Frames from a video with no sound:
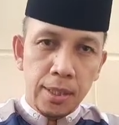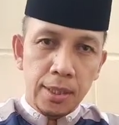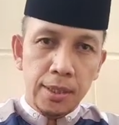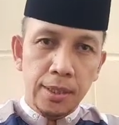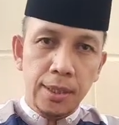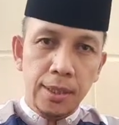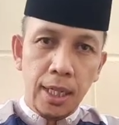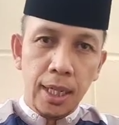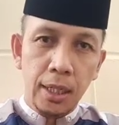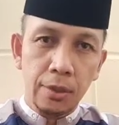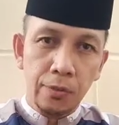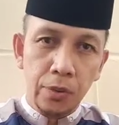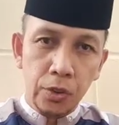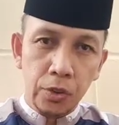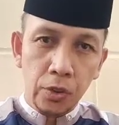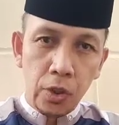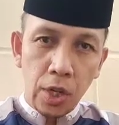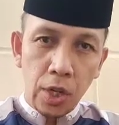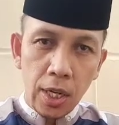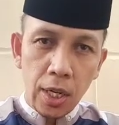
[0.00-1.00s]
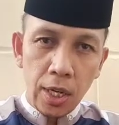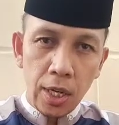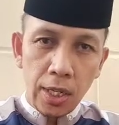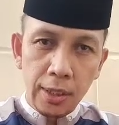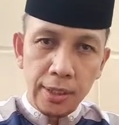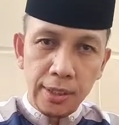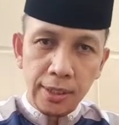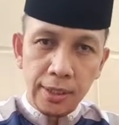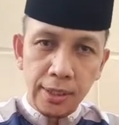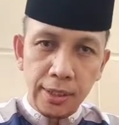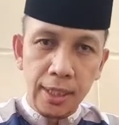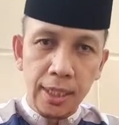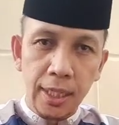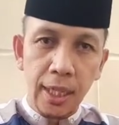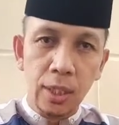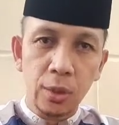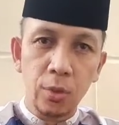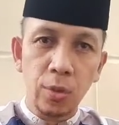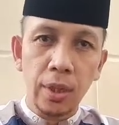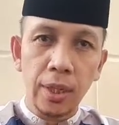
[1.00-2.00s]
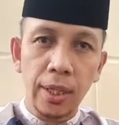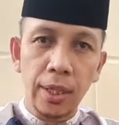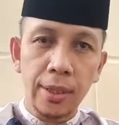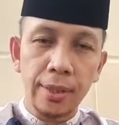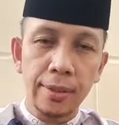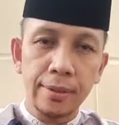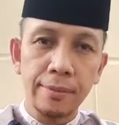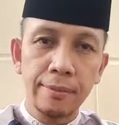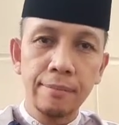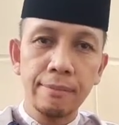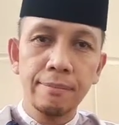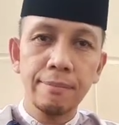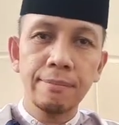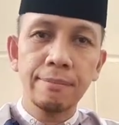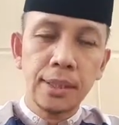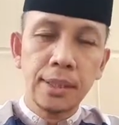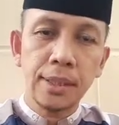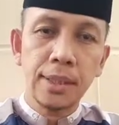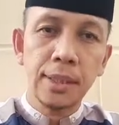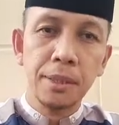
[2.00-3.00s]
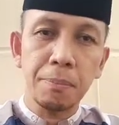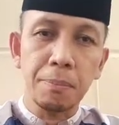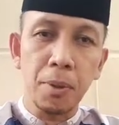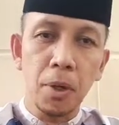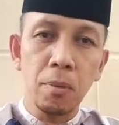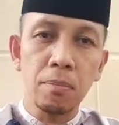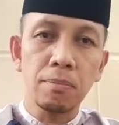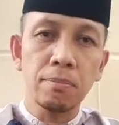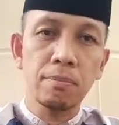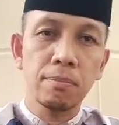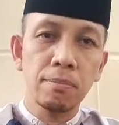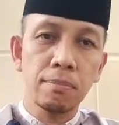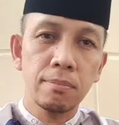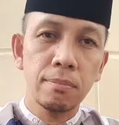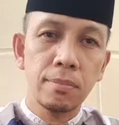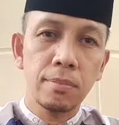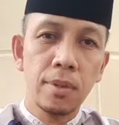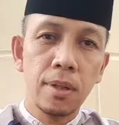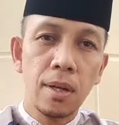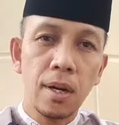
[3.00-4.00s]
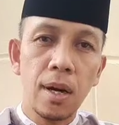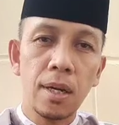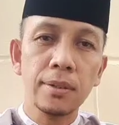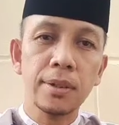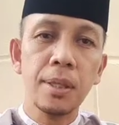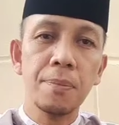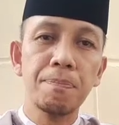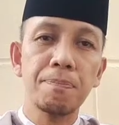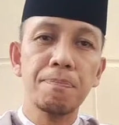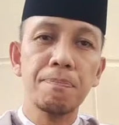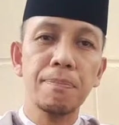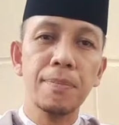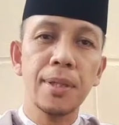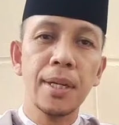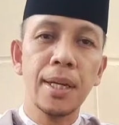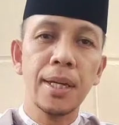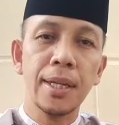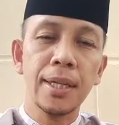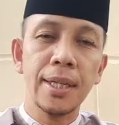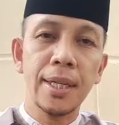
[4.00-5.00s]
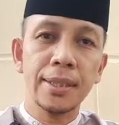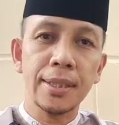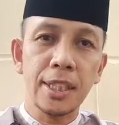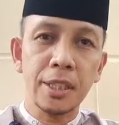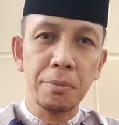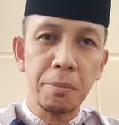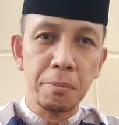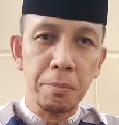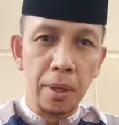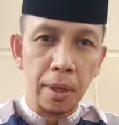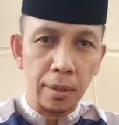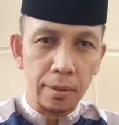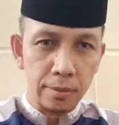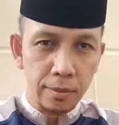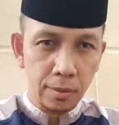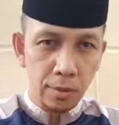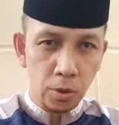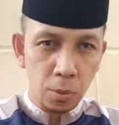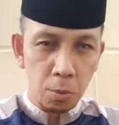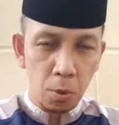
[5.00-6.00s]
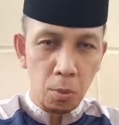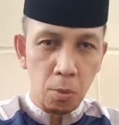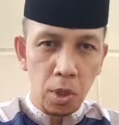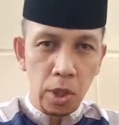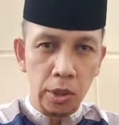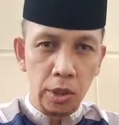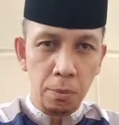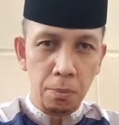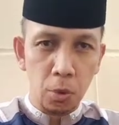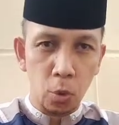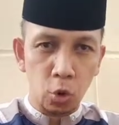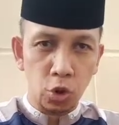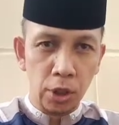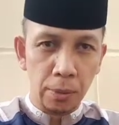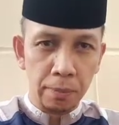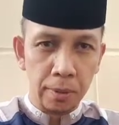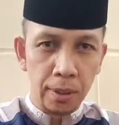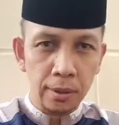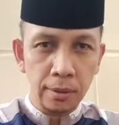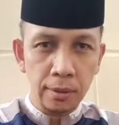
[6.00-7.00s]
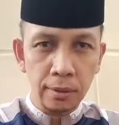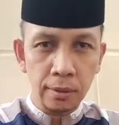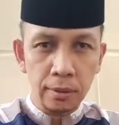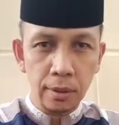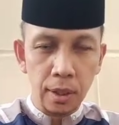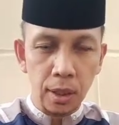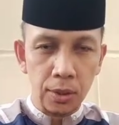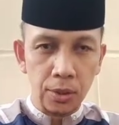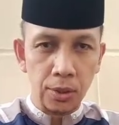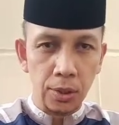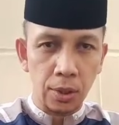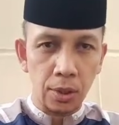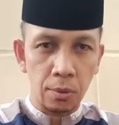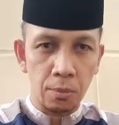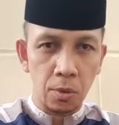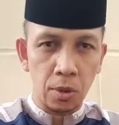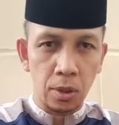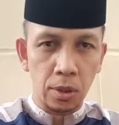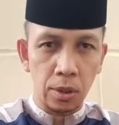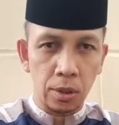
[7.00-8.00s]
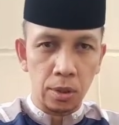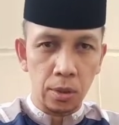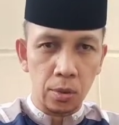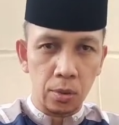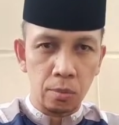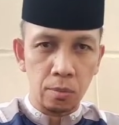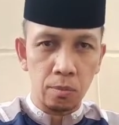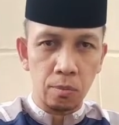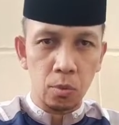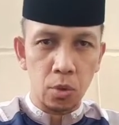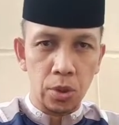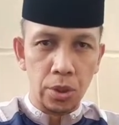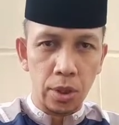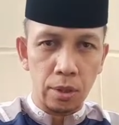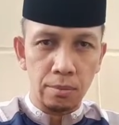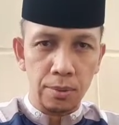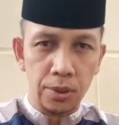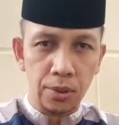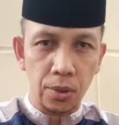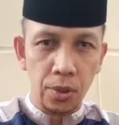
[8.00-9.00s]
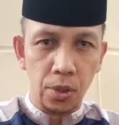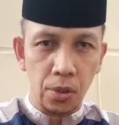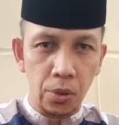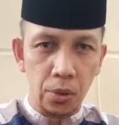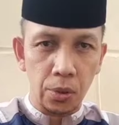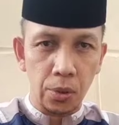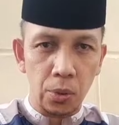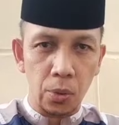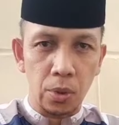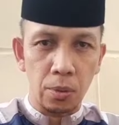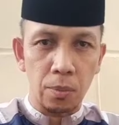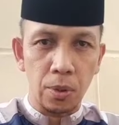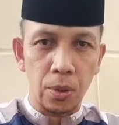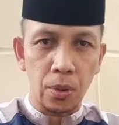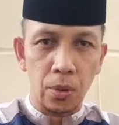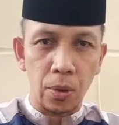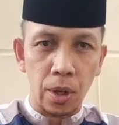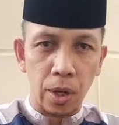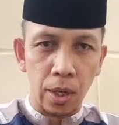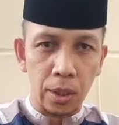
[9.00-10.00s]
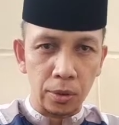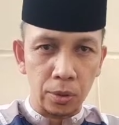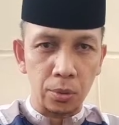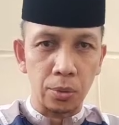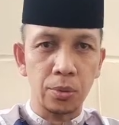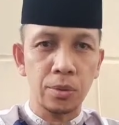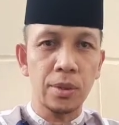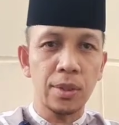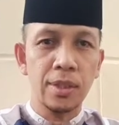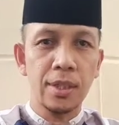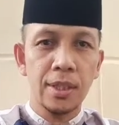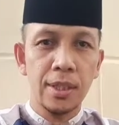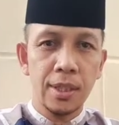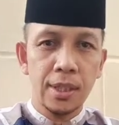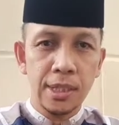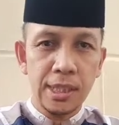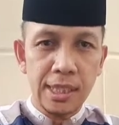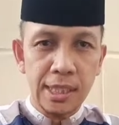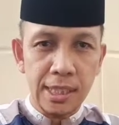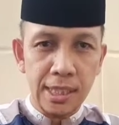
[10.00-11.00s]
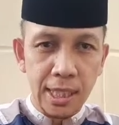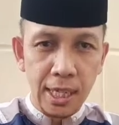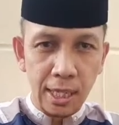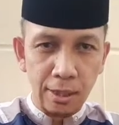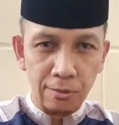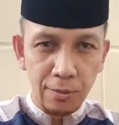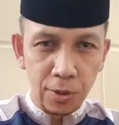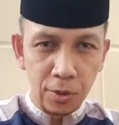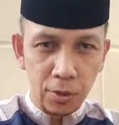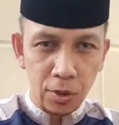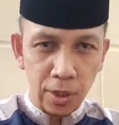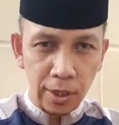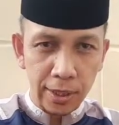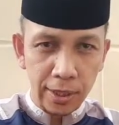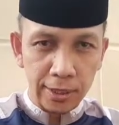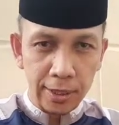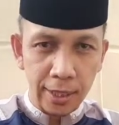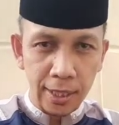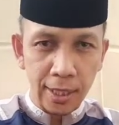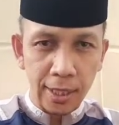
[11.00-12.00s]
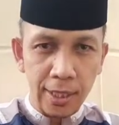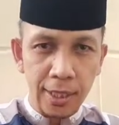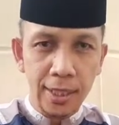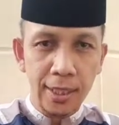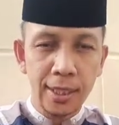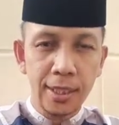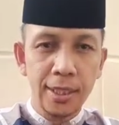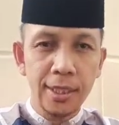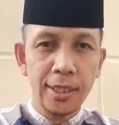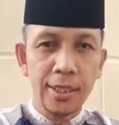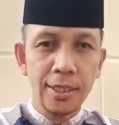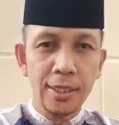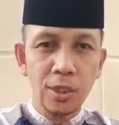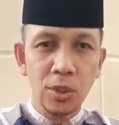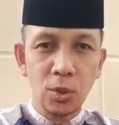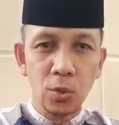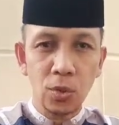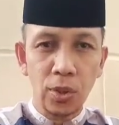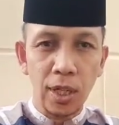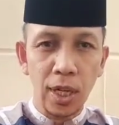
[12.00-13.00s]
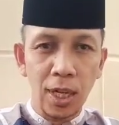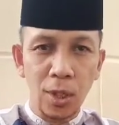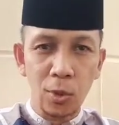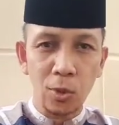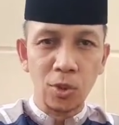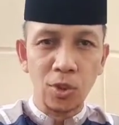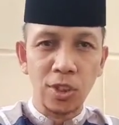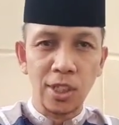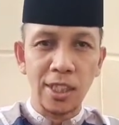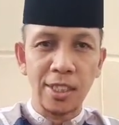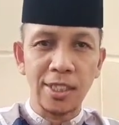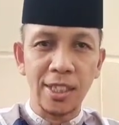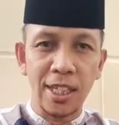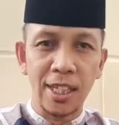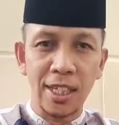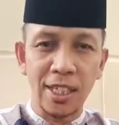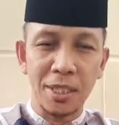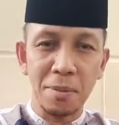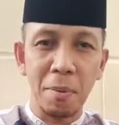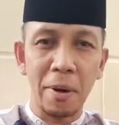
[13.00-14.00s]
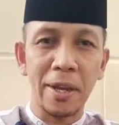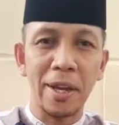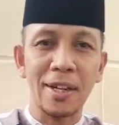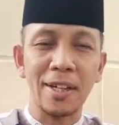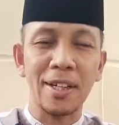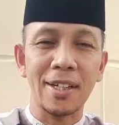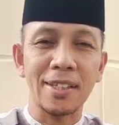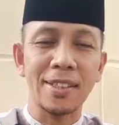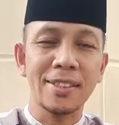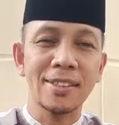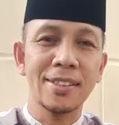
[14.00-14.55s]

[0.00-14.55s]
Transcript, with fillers: Zakat fitrah segera ditunaikan sebelum khatib naik di atas mimbar Sebelum khatib mengucapkan Assalamualaikum warahmatullahi wabarakatuh Zakat fitrah kita sudah harus selesai dibayarkan